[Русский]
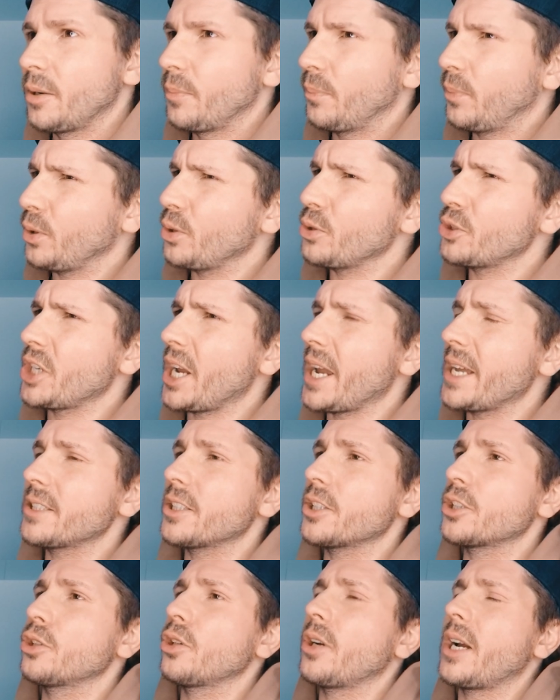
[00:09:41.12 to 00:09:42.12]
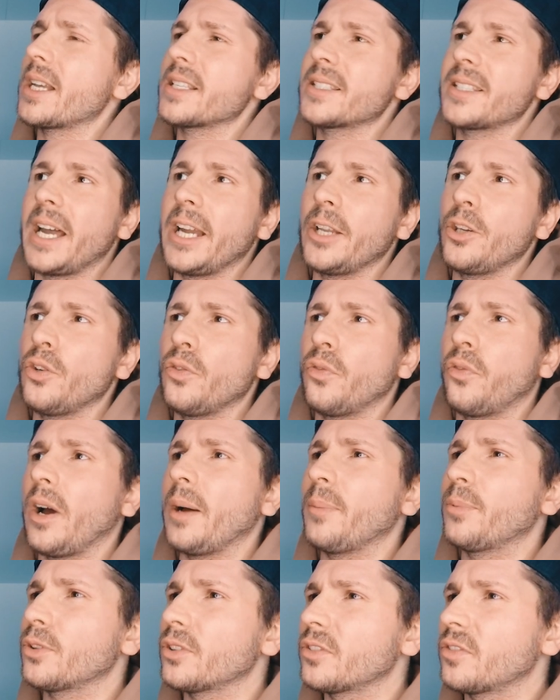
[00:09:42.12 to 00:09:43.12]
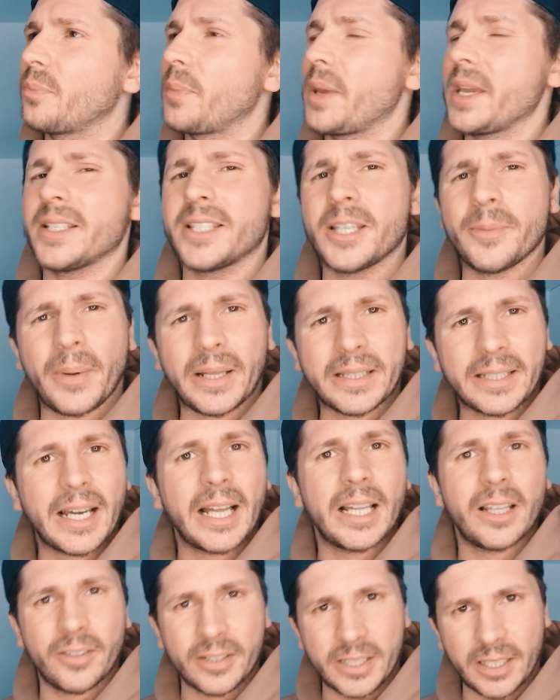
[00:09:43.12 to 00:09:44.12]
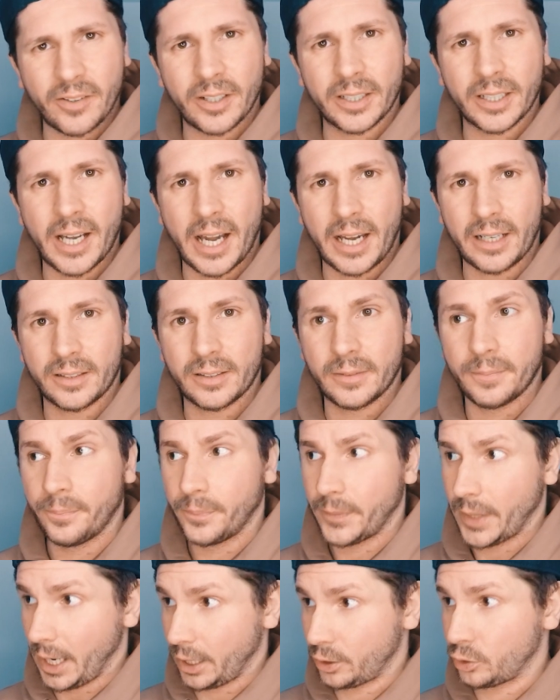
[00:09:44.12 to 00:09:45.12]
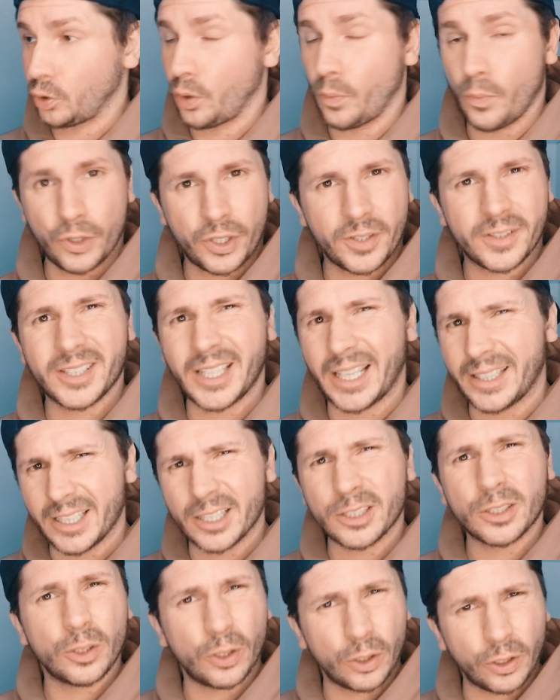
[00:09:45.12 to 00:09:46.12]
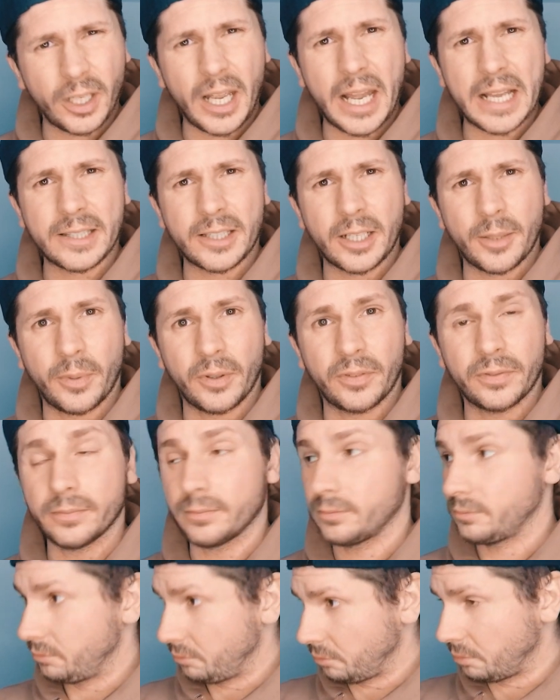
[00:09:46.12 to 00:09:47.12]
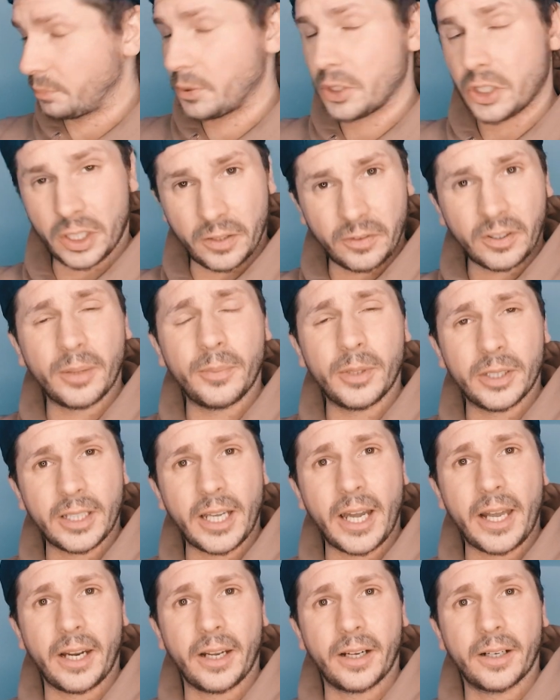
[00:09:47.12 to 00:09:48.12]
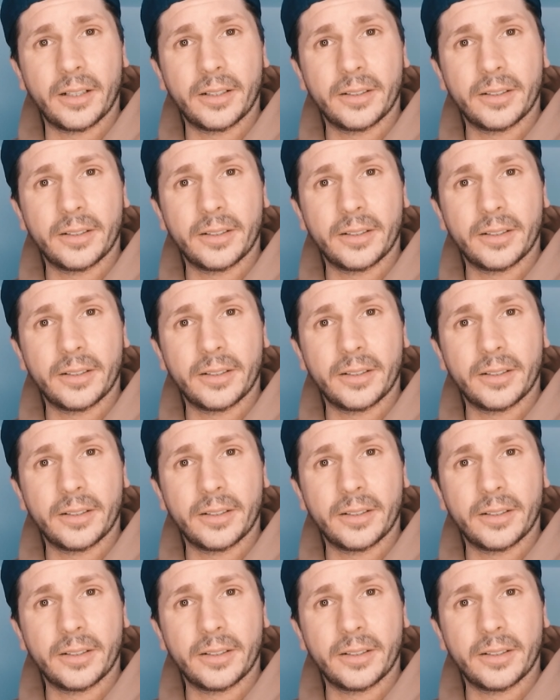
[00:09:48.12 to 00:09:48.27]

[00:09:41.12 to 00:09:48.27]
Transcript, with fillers: Получается, что Казань и Уфа будут вместе подкалывать авангард. А кто может стать на сторону ястребов? Пиши в комментариях.